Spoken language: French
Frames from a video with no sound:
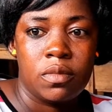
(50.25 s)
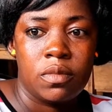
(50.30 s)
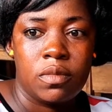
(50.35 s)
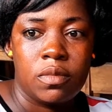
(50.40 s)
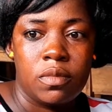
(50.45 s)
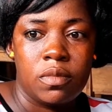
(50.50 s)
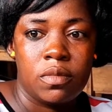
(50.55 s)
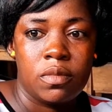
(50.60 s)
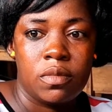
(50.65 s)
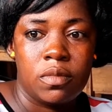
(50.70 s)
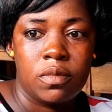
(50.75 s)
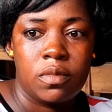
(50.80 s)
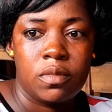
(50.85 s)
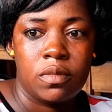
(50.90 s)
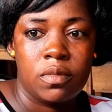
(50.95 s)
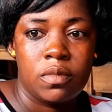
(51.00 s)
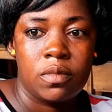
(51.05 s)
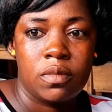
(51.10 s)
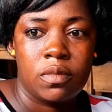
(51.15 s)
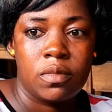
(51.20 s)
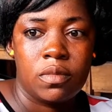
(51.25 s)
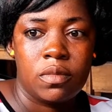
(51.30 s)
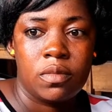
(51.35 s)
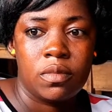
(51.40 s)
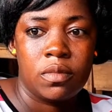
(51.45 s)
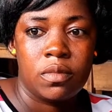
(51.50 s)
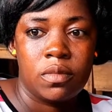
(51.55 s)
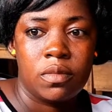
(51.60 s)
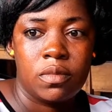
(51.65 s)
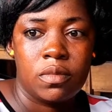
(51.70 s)
soit 7 heures
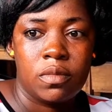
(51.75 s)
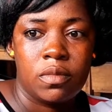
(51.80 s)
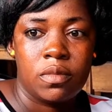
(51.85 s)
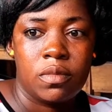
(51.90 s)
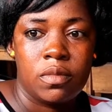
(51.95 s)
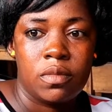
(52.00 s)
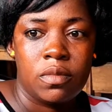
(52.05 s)
de route.